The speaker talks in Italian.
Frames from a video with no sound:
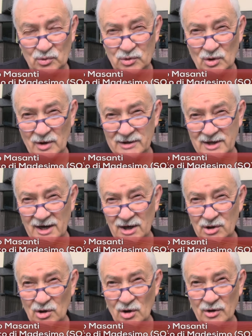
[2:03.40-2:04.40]
tutto il
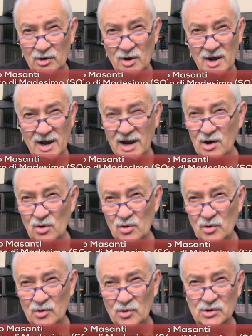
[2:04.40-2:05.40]
territorio e
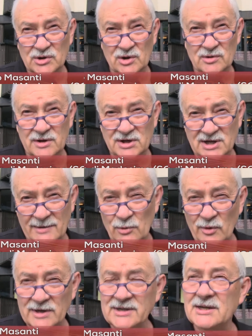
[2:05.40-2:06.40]
non conoscano
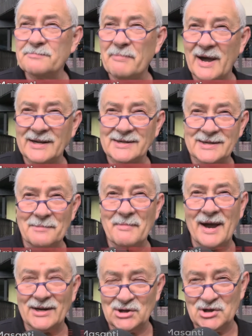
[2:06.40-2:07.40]
diciamo, questi spazi
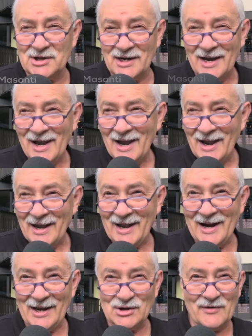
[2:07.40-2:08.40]
magici
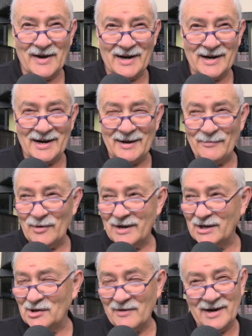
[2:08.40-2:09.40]
che Giovanna,
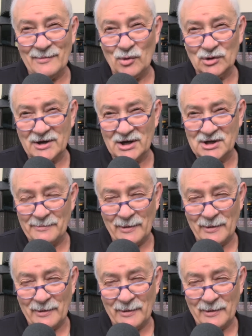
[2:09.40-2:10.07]
che Giovanna Mosca ci